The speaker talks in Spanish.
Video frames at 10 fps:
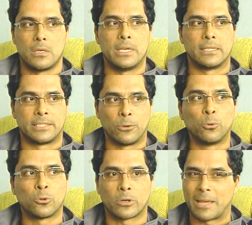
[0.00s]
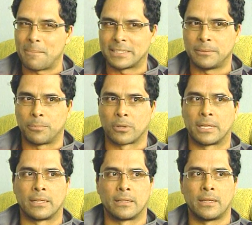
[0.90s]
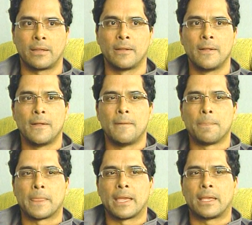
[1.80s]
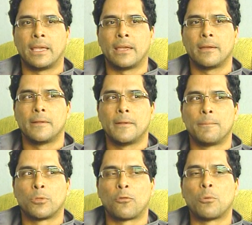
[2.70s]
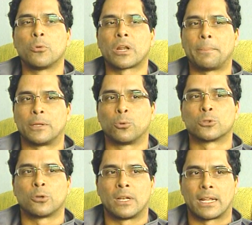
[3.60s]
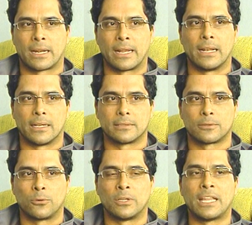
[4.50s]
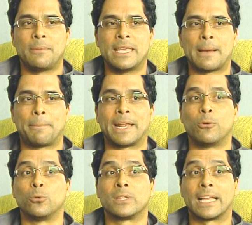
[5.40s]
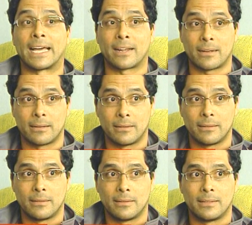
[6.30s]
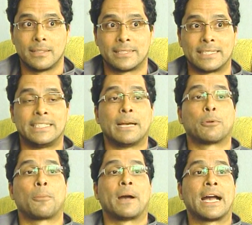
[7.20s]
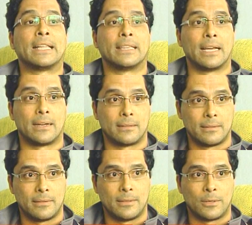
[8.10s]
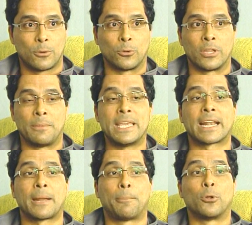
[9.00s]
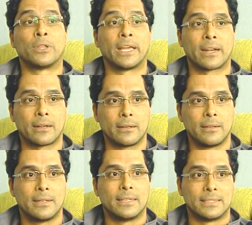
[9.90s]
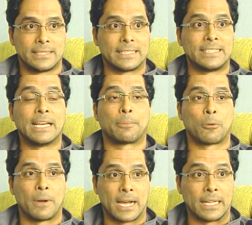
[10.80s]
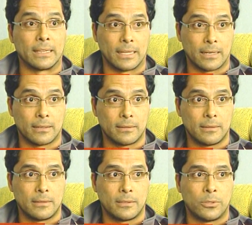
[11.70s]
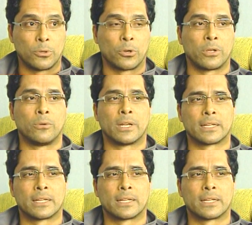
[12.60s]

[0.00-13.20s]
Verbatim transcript: Y el segundo, que es más importante, es que no fue muy respetuoso de las reglas. Cuando él debía preguntar, se hacía propaganda. Cuando debía responder, se hacía propaganda. Yo creo que un